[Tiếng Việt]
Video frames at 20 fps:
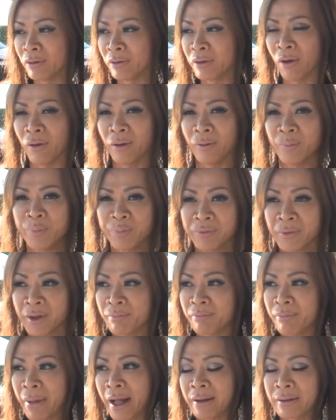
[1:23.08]
vô
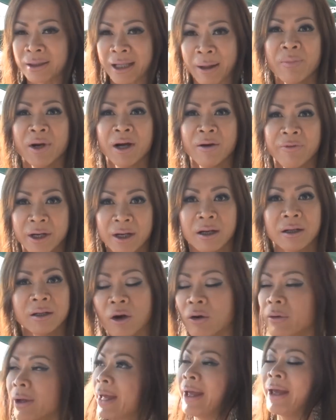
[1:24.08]
mà tắm mưa với nữ
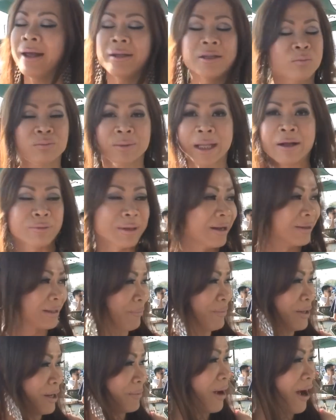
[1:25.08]
thì ok tung tăng tăng
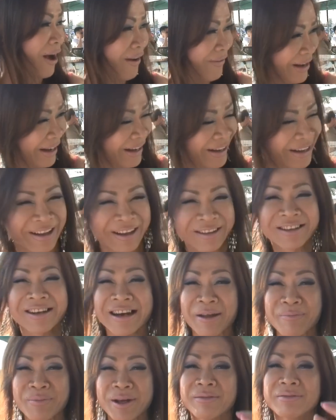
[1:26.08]
tắm lên bờ vậy tức
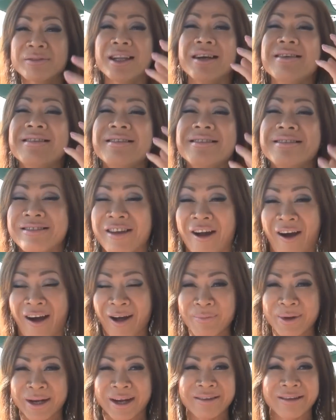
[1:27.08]
là biết từ
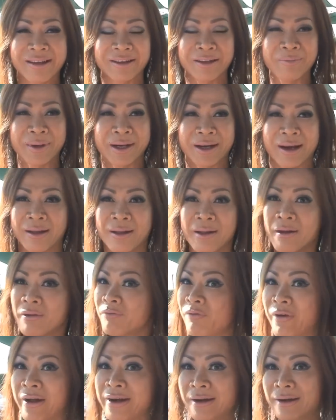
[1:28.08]
nhỏ mình là lúc mình là
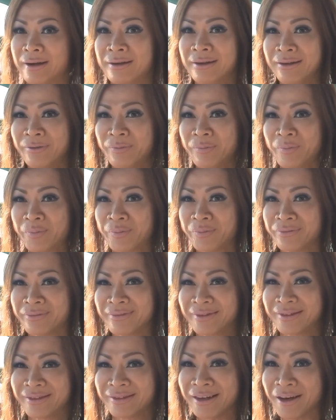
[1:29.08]
phải nữ
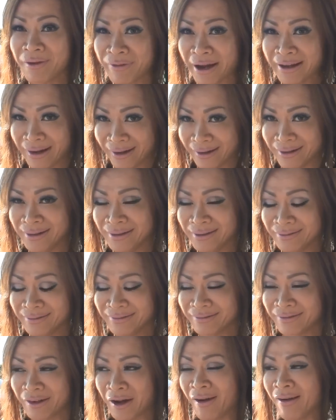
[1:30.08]
là phải nữ
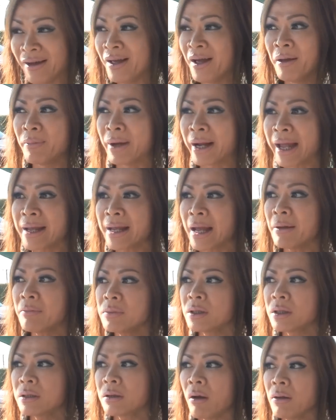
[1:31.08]
đó mà ngay cả
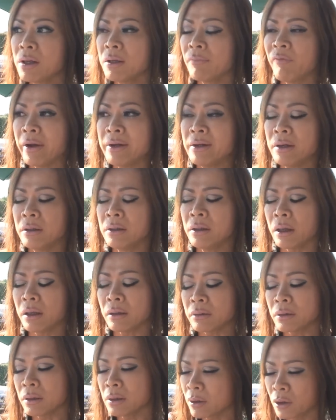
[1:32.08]
có những phải nữ
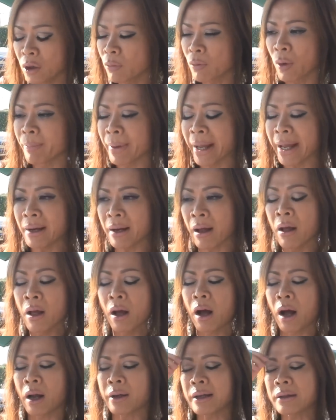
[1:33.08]
lúc còn bé
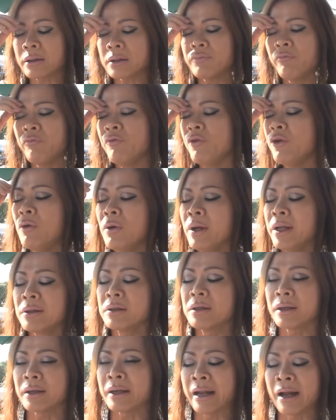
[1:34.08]
họ đã phiêu
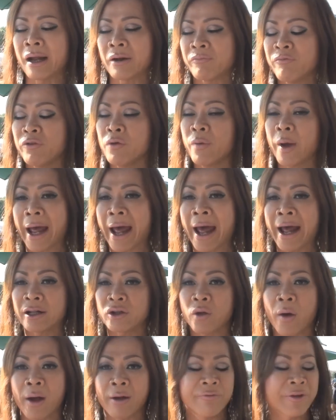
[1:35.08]
lên được là phiêu an
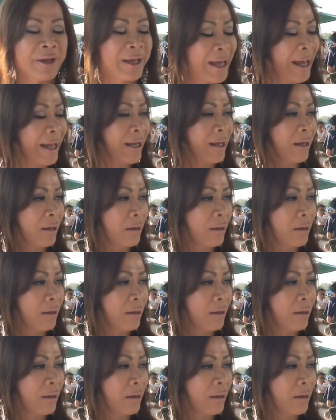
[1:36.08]
toàn với gay